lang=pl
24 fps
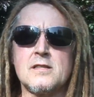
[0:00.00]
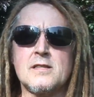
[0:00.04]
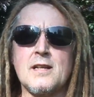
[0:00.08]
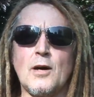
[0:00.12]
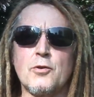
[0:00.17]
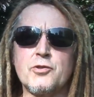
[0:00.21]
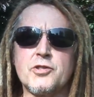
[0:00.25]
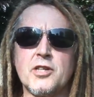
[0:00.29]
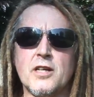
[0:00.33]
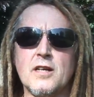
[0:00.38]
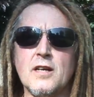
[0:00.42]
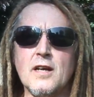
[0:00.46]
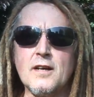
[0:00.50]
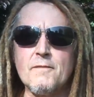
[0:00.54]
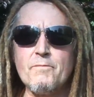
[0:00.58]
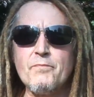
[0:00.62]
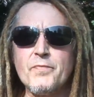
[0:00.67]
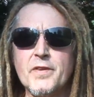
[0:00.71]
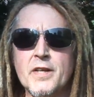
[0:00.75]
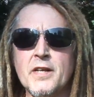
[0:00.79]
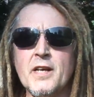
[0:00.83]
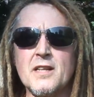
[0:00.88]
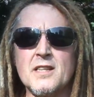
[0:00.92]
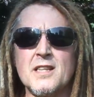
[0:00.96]
i stał się
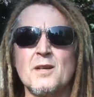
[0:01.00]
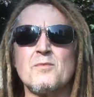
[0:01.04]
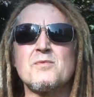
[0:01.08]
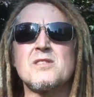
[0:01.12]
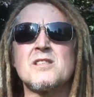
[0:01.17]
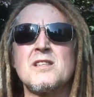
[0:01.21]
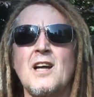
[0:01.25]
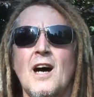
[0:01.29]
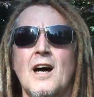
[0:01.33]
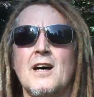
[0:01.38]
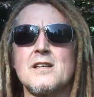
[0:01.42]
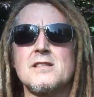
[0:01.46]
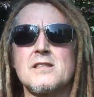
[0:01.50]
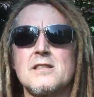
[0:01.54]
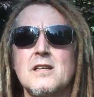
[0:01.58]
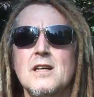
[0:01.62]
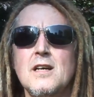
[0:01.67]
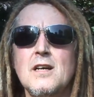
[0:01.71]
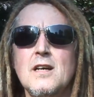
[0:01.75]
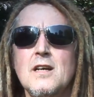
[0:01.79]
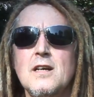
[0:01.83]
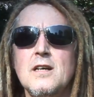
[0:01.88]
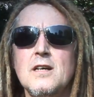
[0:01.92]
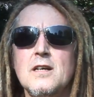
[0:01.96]
jednym z nas,
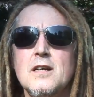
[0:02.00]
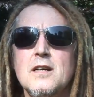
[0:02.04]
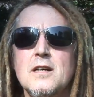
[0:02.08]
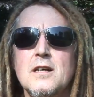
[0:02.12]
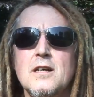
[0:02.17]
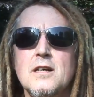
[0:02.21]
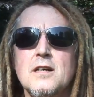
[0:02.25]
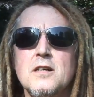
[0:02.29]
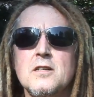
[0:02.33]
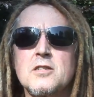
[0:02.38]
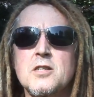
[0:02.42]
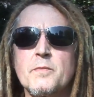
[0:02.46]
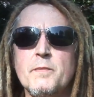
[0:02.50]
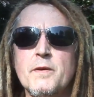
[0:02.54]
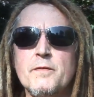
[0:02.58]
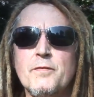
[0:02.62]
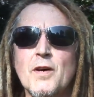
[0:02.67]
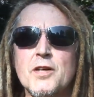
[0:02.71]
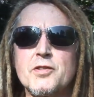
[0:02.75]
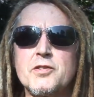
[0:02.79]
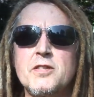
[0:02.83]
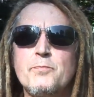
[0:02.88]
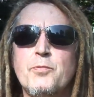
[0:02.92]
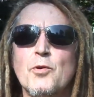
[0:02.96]
żeby
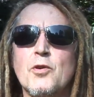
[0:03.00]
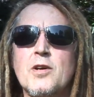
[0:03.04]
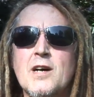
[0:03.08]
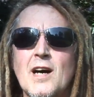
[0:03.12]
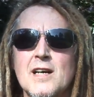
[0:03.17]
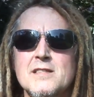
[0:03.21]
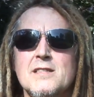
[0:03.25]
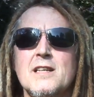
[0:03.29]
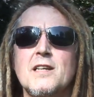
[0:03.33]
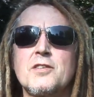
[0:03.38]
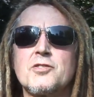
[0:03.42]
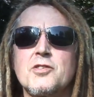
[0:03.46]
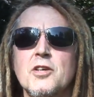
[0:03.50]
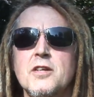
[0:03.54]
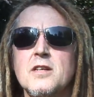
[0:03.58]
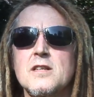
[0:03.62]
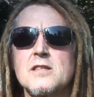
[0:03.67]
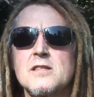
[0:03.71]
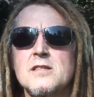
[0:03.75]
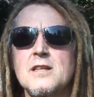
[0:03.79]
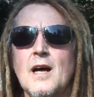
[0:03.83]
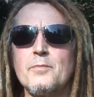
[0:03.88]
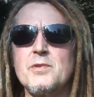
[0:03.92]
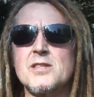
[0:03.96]
właśnie pokazać, że
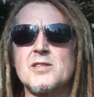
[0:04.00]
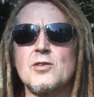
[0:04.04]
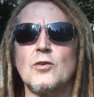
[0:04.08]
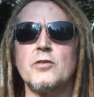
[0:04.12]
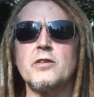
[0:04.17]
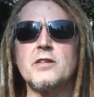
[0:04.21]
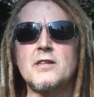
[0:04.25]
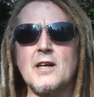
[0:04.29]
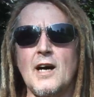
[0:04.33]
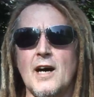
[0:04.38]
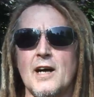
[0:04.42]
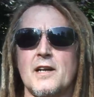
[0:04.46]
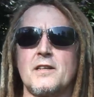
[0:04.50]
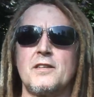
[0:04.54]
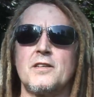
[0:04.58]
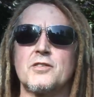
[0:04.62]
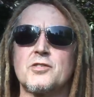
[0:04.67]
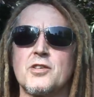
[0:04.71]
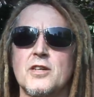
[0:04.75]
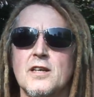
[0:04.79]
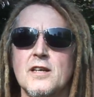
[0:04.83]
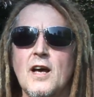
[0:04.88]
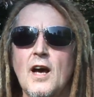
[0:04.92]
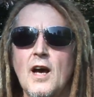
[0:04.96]
jest z nami solidarny,
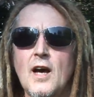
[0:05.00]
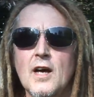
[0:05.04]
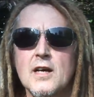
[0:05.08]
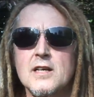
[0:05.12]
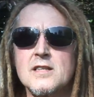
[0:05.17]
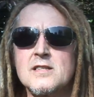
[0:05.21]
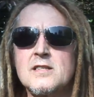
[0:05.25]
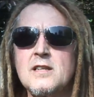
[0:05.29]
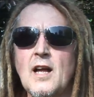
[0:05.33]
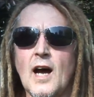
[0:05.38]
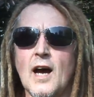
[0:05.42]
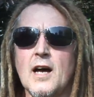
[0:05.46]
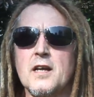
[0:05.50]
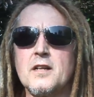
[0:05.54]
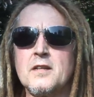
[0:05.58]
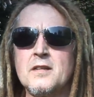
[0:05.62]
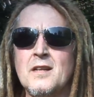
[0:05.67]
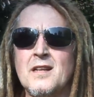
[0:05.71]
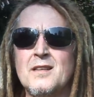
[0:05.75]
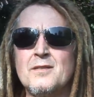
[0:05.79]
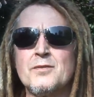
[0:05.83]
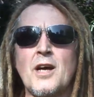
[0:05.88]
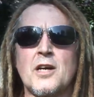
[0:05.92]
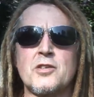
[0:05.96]
że zna
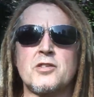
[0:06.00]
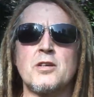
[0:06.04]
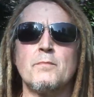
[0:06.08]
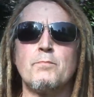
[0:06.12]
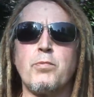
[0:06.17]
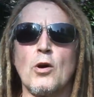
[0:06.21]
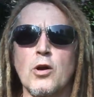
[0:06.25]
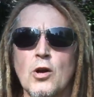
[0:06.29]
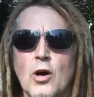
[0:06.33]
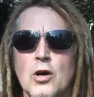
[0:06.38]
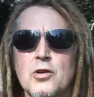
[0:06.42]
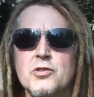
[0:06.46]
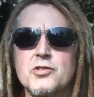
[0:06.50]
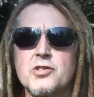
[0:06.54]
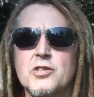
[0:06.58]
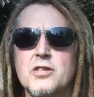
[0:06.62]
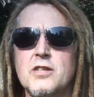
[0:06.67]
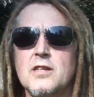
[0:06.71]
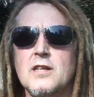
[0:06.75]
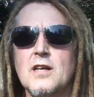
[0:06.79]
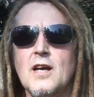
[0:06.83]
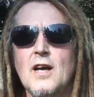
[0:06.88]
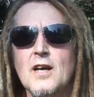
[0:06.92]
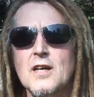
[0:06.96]
nasze
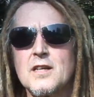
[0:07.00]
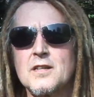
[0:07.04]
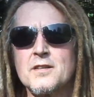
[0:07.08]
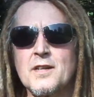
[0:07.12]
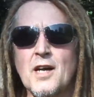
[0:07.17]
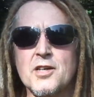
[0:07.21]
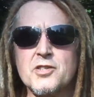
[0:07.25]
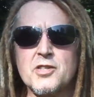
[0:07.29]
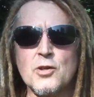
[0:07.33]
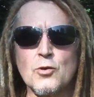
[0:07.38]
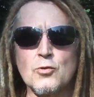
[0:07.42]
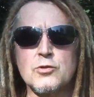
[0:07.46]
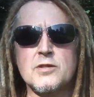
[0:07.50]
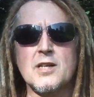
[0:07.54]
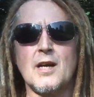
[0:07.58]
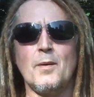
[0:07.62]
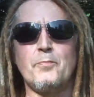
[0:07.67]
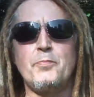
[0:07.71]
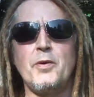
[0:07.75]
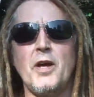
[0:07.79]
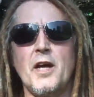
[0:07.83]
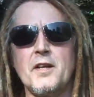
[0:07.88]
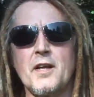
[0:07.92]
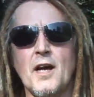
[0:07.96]
bolączki, nasze
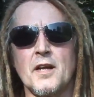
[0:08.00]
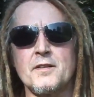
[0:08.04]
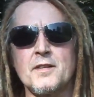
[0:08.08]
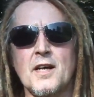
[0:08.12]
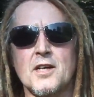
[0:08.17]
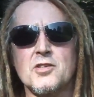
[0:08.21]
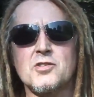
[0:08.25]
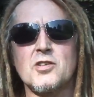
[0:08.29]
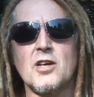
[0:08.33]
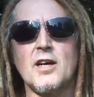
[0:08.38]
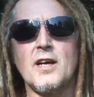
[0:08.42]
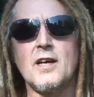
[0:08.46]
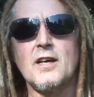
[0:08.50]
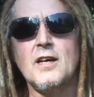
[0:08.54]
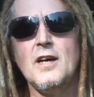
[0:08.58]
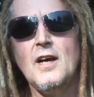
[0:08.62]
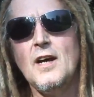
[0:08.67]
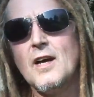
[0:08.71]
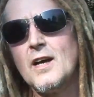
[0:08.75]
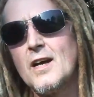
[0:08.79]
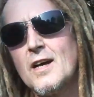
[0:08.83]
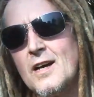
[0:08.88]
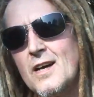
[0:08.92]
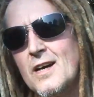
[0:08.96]
utrapienia, nasze
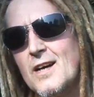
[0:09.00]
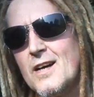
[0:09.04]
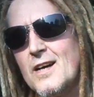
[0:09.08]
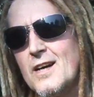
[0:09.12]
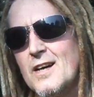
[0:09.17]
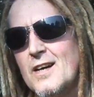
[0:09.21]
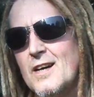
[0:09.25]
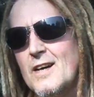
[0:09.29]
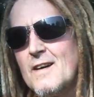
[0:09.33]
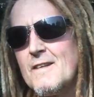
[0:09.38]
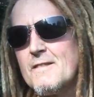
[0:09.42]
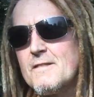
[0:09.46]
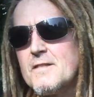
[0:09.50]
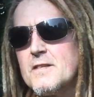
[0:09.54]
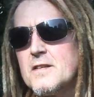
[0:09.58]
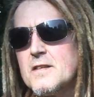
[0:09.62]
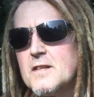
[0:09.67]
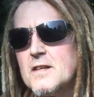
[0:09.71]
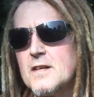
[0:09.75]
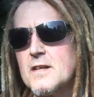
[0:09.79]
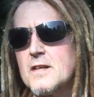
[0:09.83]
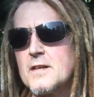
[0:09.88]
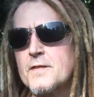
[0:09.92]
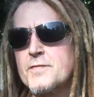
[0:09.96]
e,
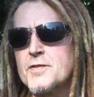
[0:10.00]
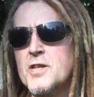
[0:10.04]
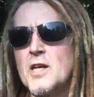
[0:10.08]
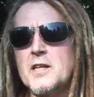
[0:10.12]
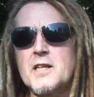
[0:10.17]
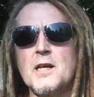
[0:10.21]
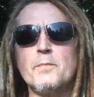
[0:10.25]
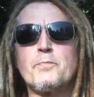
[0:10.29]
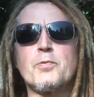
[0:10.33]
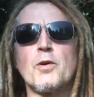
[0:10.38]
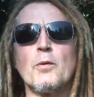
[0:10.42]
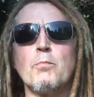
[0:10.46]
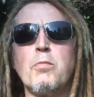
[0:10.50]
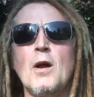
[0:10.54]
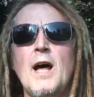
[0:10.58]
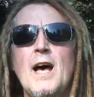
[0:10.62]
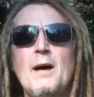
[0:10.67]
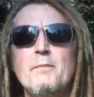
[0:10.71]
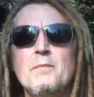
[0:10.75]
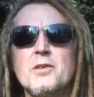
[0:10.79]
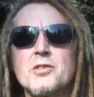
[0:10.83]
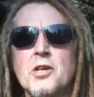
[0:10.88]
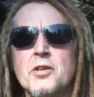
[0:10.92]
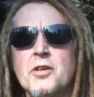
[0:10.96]
wszelkie
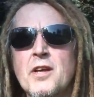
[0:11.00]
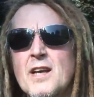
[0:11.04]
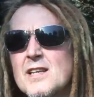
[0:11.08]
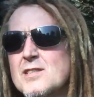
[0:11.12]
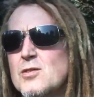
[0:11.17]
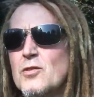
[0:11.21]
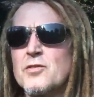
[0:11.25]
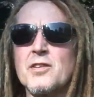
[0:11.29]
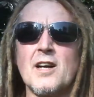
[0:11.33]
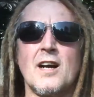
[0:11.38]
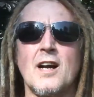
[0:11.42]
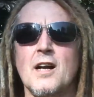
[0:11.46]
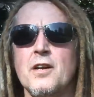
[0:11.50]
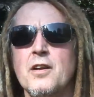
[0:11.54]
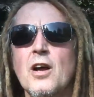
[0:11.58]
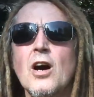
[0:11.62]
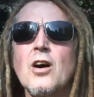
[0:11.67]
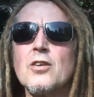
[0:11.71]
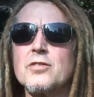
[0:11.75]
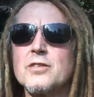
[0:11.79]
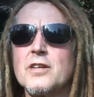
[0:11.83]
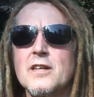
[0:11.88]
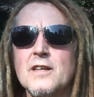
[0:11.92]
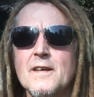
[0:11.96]
problemy, że nie jest
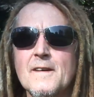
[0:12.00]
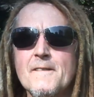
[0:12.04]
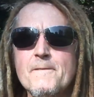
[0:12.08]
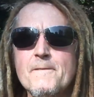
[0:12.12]
odrealniony